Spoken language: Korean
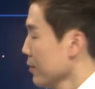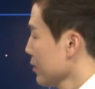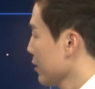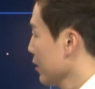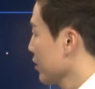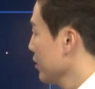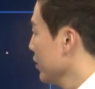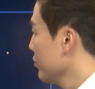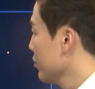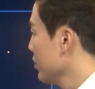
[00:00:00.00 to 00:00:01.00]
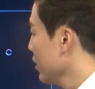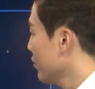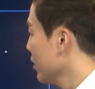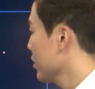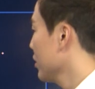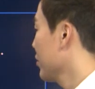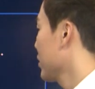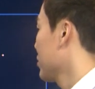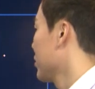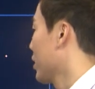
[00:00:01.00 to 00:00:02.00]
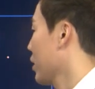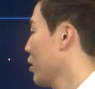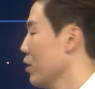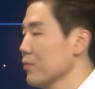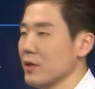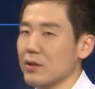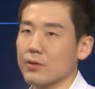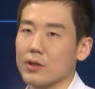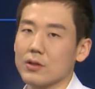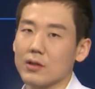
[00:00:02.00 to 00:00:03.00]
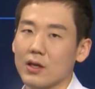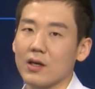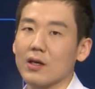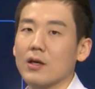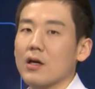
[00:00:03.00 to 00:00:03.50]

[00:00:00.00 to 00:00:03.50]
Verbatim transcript: 자, 그러면 문장화 시켜보겠습니다. 컵이 놓여졌다.